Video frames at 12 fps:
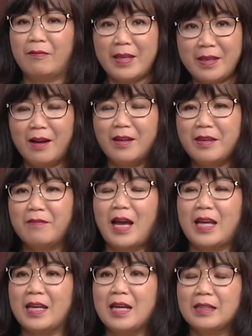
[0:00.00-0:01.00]
phải nhớ như
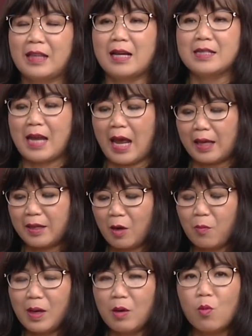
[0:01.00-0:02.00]
vậy thành ra
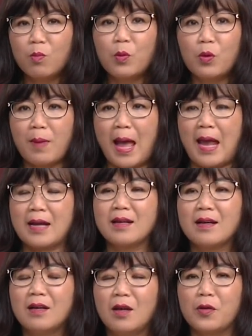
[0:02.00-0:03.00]
trong cái mua bán
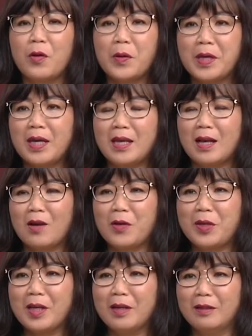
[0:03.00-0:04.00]
đó đôi khi có
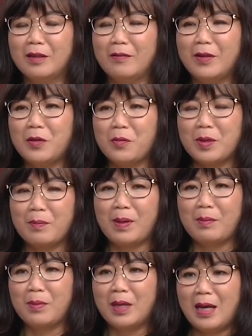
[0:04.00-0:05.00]
những người ví dụ như
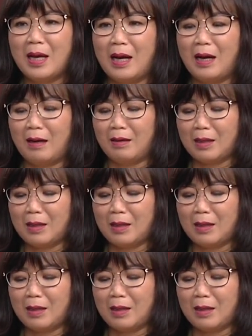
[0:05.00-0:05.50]
mình uh,